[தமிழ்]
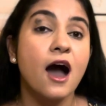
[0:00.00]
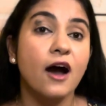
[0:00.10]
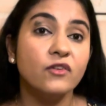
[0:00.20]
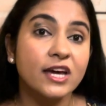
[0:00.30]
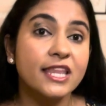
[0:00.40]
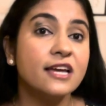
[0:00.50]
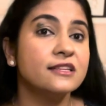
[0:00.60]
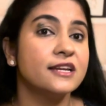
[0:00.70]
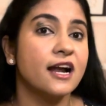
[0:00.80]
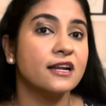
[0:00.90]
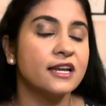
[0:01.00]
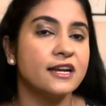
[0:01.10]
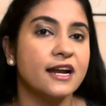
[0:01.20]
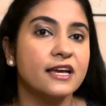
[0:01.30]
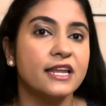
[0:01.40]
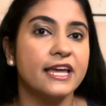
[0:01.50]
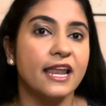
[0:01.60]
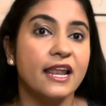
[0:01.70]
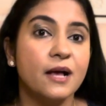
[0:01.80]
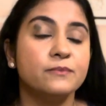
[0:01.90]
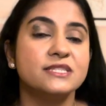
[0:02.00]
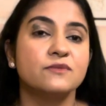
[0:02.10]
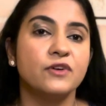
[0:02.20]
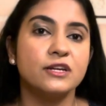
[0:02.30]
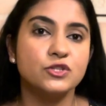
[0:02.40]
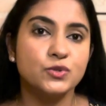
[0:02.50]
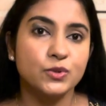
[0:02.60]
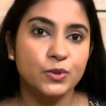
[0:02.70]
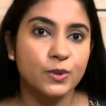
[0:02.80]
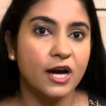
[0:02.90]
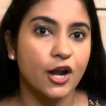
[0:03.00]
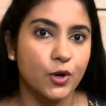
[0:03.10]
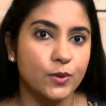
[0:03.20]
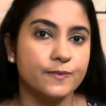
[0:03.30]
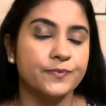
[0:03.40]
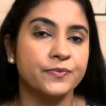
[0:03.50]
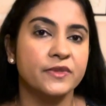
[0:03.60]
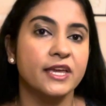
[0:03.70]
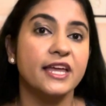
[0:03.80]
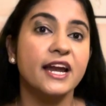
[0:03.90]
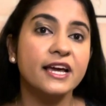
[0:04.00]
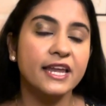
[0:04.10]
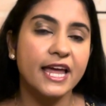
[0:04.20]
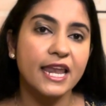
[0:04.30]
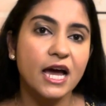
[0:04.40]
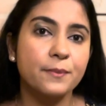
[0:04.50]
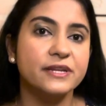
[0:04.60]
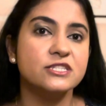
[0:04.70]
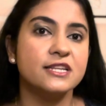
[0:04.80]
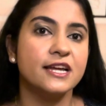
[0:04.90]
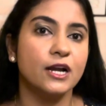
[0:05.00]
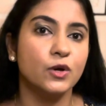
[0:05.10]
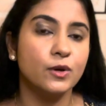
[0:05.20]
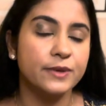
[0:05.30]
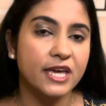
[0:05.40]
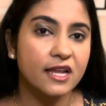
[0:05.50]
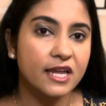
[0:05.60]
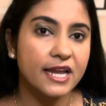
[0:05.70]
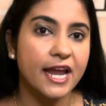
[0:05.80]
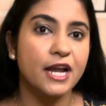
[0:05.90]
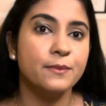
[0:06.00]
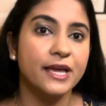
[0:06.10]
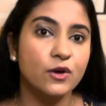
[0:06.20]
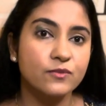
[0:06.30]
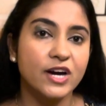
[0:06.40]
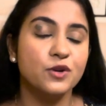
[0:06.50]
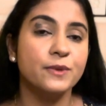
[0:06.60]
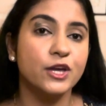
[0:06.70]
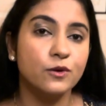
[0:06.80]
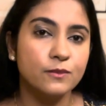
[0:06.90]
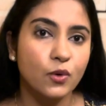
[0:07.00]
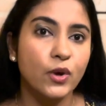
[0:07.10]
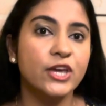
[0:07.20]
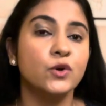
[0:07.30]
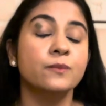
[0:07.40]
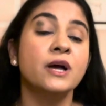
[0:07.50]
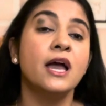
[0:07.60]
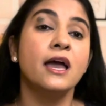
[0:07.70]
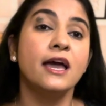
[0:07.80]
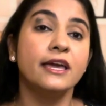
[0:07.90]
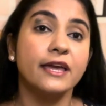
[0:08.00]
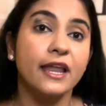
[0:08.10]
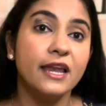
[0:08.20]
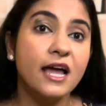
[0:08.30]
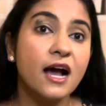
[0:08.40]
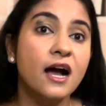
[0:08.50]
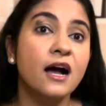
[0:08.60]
அவங்க தான் இந்த நாட்டில் நடக்கிற எல்லா மிஸ்ஃபார்ச்சூனுக்கும் காரணம் இங்கே நடக்கிற எல்லா பிரச்சனைகளுக்கும் இங்கே இருக்கிற ஏழ்மைக்கும் வறுமைக்கும் நோய்க்கும் எல்லா